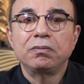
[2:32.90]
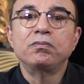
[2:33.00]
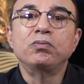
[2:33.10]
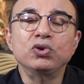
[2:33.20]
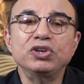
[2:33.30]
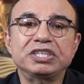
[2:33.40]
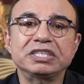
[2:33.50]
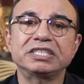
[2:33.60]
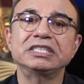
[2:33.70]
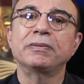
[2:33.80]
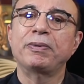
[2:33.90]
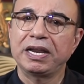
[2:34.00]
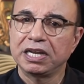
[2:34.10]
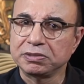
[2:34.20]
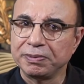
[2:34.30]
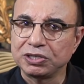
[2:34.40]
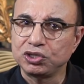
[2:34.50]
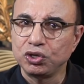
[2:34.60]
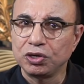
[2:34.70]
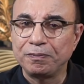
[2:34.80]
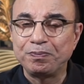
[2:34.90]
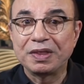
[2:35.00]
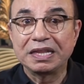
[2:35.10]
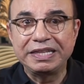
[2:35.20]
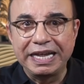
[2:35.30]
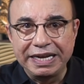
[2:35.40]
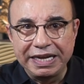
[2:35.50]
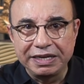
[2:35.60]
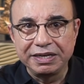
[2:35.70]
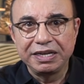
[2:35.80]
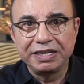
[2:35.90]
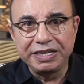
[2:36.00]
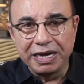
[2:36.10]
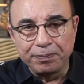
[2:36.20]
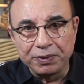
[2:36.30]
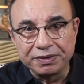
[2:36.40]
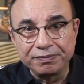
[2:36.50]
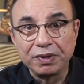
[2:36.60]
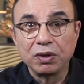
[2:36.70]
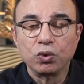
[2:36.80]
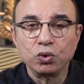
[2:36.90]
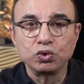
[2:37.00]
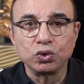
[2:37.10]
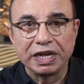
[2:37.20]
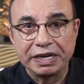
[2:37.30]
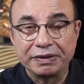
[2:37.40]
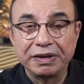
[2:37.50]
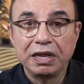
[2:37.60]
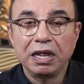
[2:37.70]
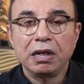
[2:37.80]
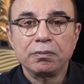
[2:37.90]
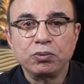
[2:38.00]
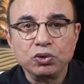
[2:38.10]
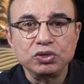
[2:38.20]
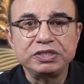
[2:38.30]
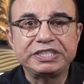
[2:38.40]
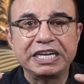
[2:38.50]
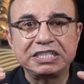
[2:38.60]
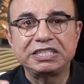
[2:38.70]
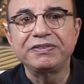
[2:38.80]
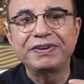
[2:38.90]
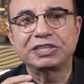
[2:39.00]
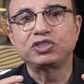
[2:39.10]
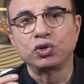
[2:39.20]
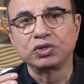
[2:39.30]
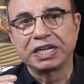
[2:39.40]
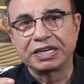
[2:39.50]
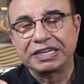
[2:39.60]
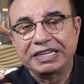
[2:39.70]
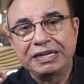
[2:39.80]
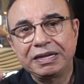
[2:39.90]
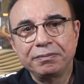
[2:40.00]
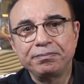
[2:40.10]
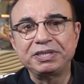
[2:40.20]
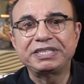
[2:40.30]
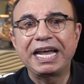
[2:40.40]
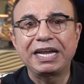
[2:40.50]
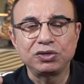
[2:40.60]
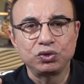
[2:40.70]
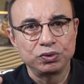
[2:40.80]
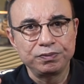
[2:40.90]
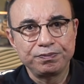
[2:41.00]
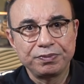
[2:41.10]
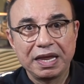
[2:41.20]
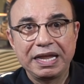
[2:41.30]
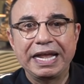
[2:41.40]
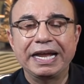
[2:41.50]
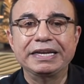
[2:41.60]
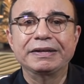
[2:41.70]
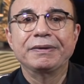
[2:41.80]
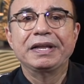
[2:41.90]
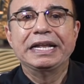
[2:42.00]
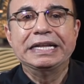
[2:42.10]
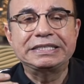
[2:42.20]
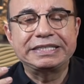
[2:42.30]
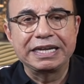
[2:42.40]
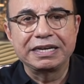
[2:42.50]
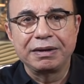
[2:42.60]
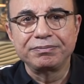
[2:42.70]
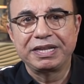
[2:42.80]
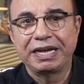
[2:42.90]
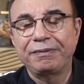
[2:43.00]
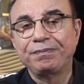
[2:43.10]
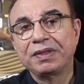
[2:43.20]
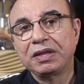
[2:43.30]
Bunun için sizinle paylaşmak istiyorum. Deneyin, yapın, uygulayın. Bunun çeşitli versiyonlarını biz her gün yani Instagram'da,